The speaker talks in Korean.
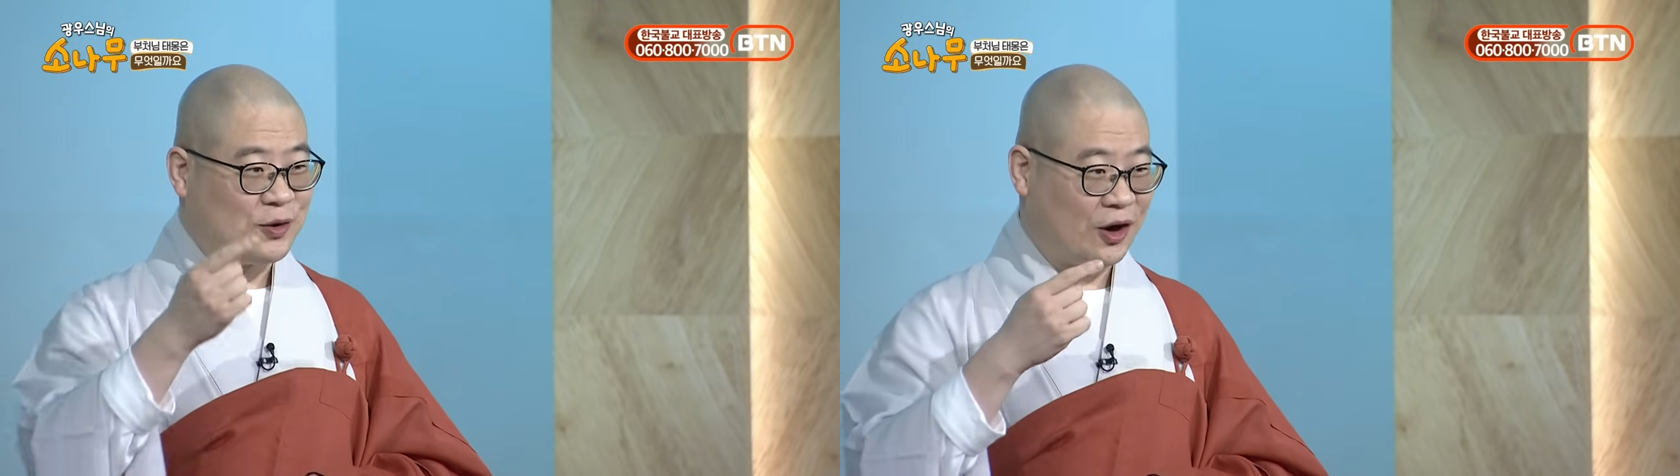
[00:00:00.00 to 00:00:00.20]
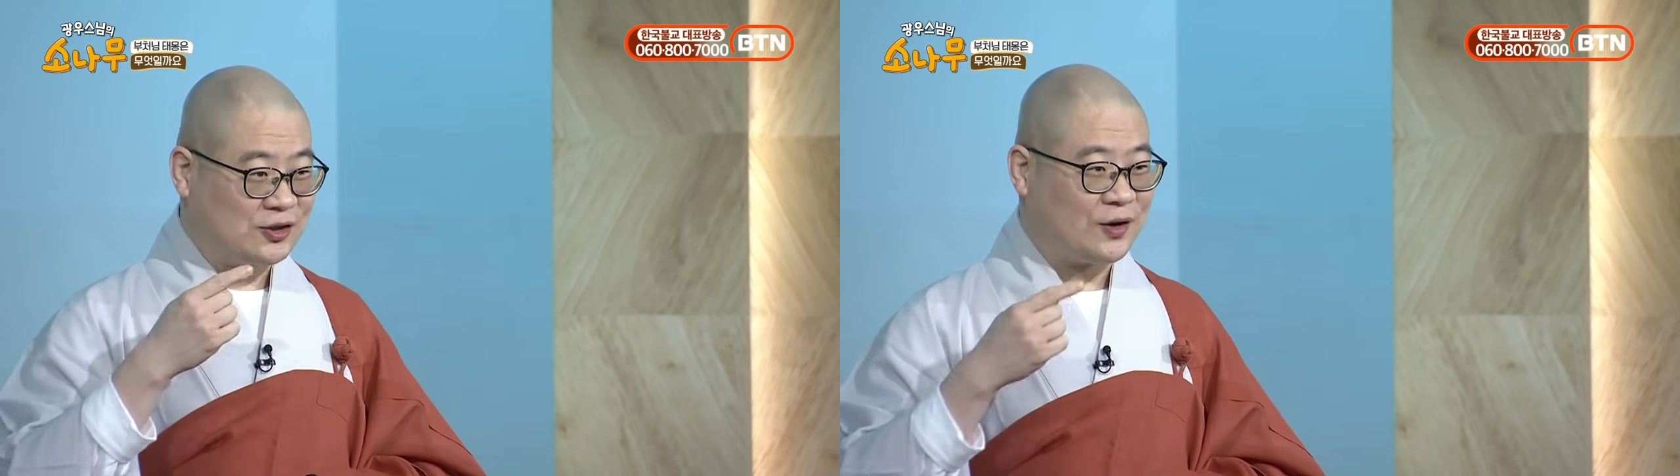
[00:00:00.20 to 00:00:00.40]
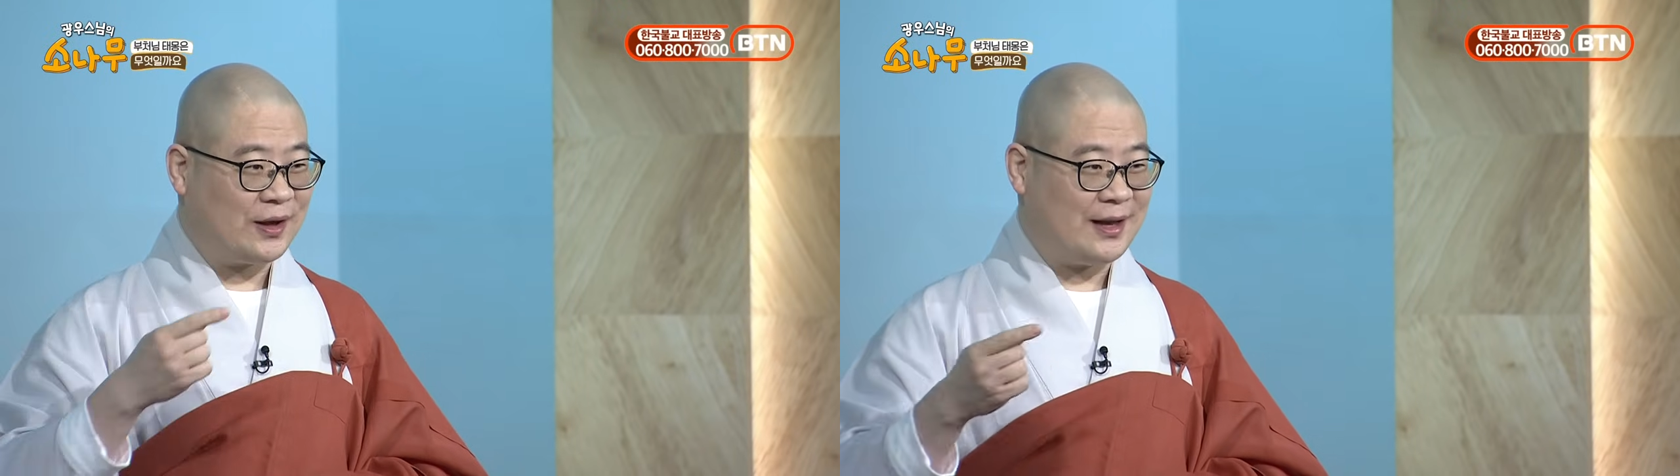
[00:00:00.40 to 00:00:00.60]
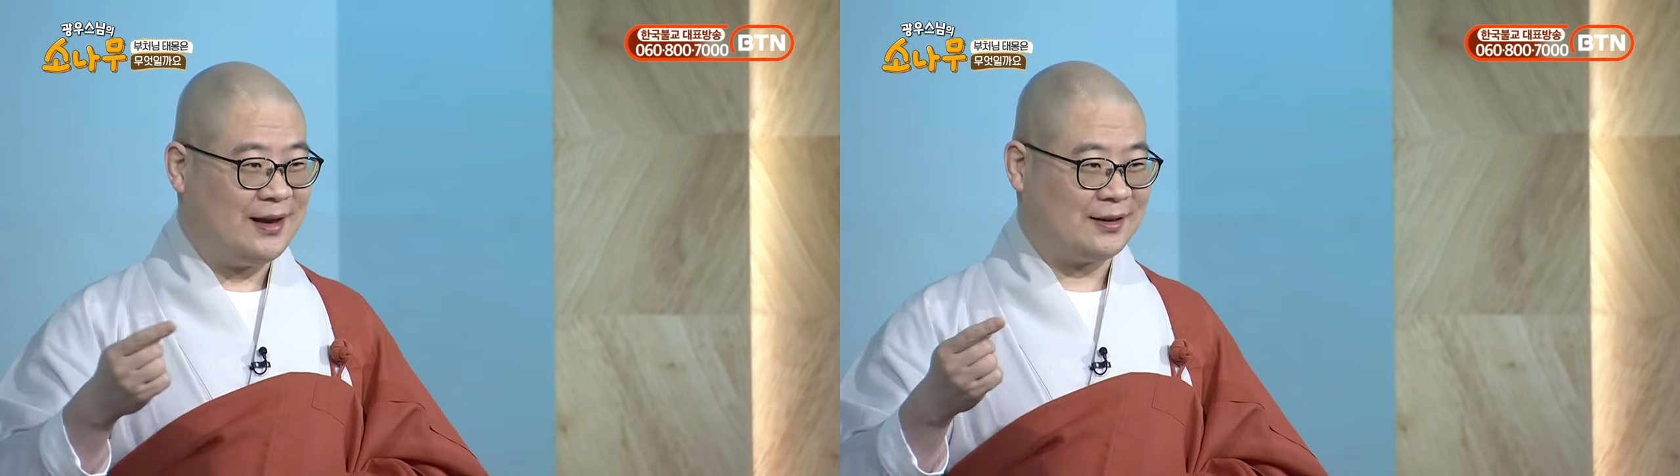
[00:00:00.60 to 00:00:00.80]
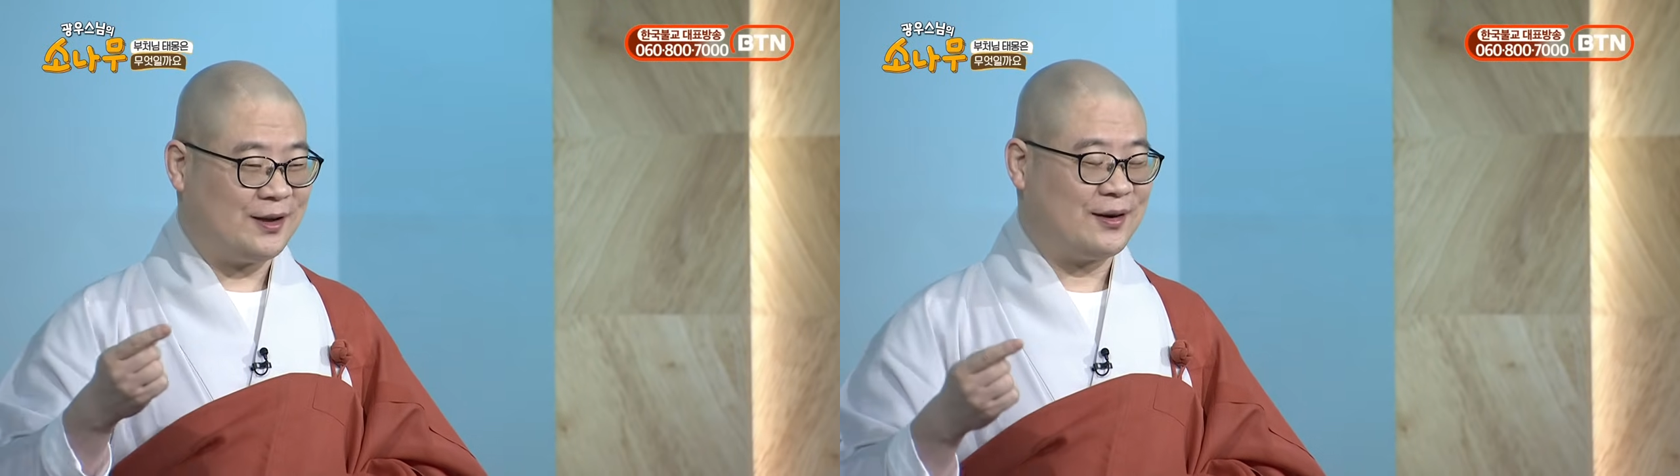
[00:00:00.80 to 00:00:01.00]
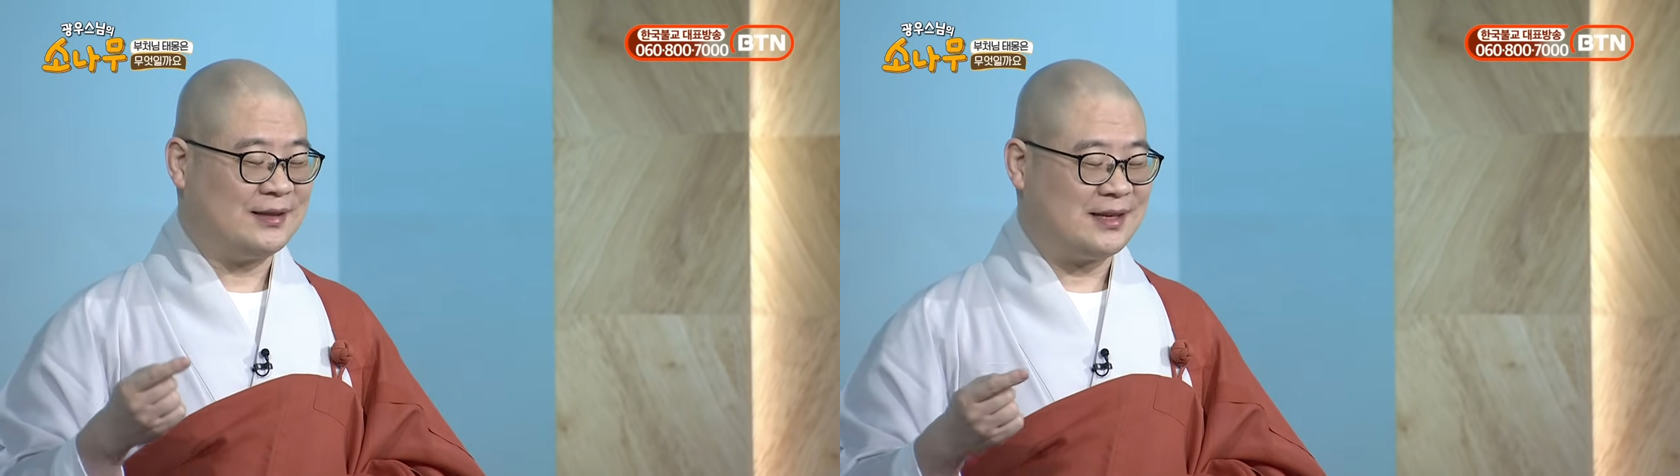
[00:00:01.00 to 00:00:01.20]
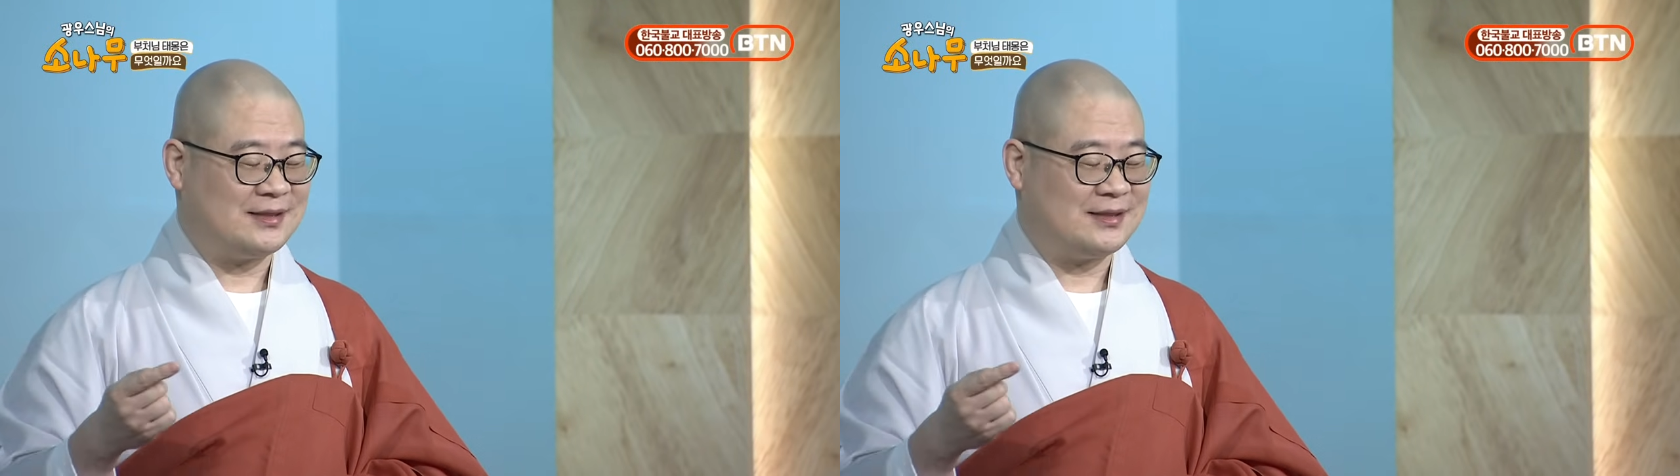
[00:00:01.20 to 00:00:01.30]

또 여섯 개 달렸다고 했지